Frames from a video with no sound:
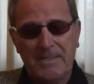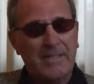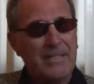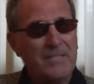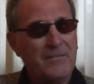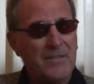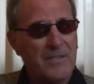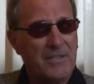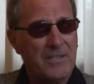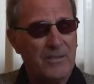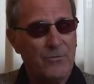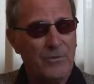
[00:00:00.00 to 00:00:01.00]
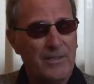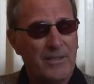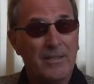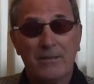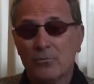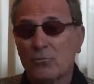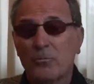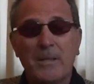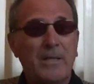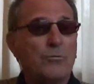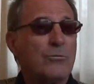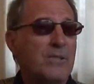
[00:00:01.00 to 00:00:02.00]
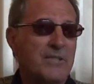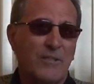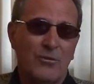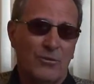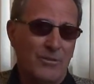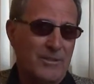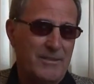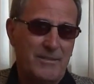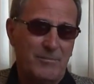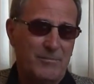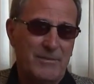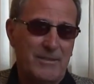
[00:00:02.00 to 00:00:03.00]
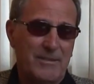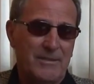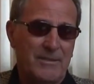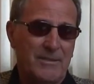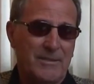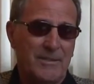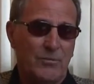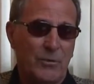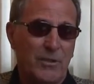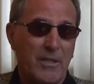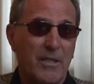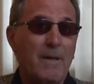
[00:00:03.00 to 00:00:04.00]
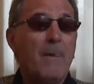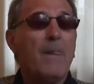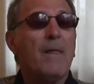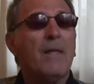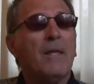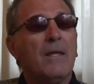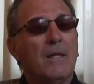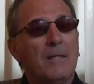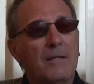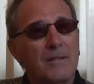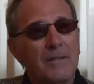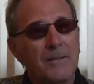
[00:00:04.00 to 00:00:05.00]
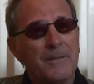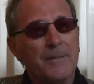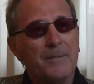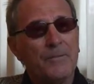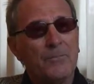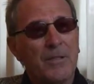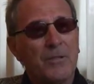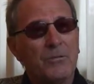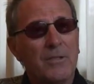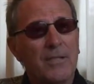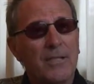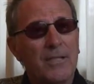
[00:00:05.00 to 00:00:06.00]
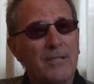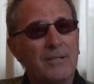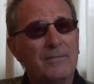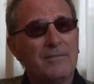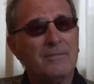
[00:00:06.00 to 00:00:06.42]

classifica dei cannonieri, superato da 6 gol di, di, di Sivori, eh, Umberto Agnelli